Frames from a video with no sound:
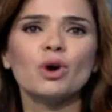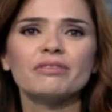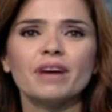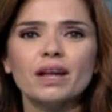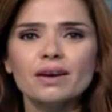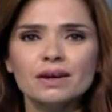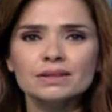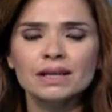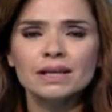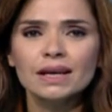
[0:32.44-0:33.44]
في حلقة
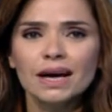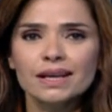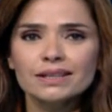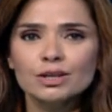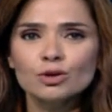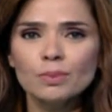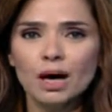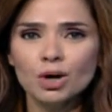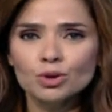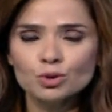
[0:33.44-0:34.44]
اليوم
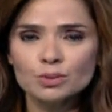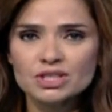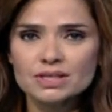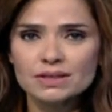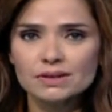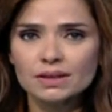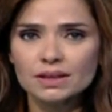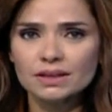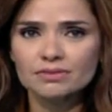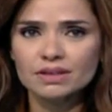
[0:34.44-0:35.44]
مع عضو مجلس
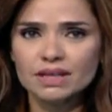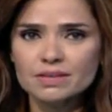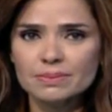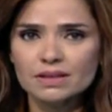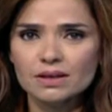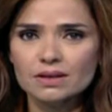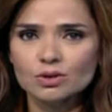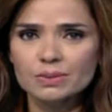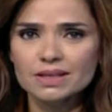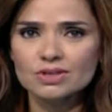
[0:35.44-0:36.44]
القيادة في الحزب
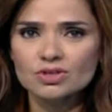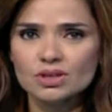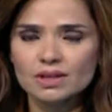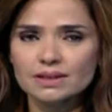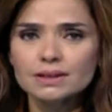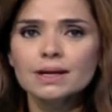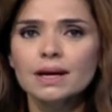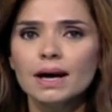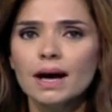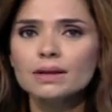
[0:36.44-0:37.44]
التقدمي الاشتراكي
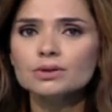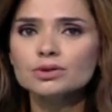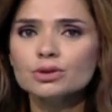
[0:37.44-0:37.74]
الدكتور